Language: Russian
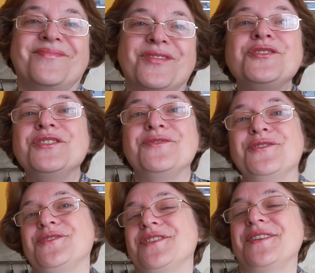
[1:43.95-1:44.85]
Очень
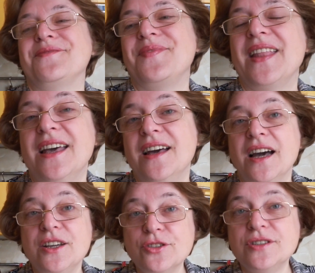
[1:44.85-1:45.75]
вкусные.
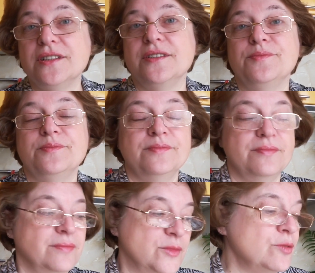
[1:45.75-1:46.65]
А еще сделаем,
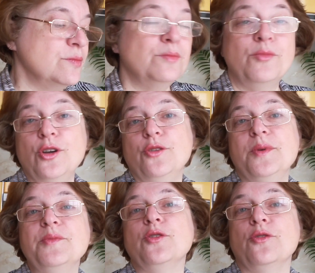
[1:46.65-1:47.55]
ну, мой
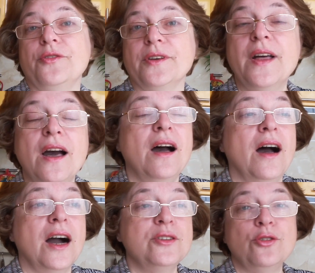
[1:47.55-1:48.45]
любимый кофе.
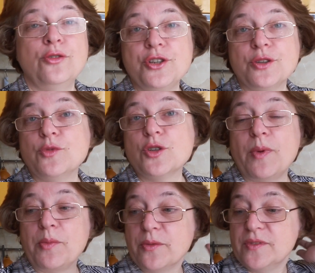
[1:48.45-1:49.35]
А кто хочет, может
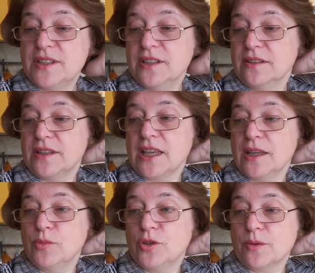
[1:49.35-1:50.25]
попробовать сделать
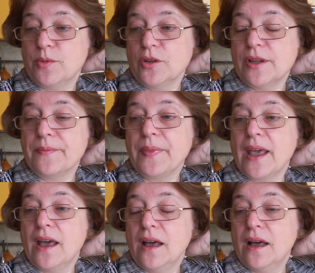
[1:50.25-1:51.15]
такие бутерброды
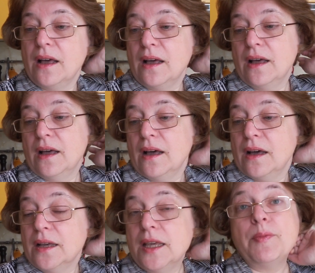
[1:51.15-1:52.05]

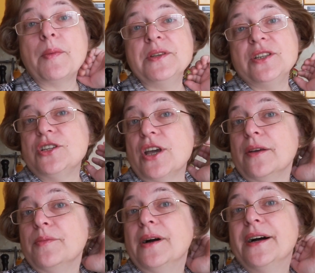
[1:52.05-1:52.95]
и попить с
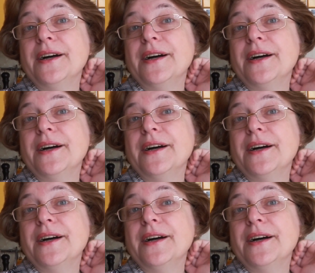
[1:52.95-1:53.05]
чаем.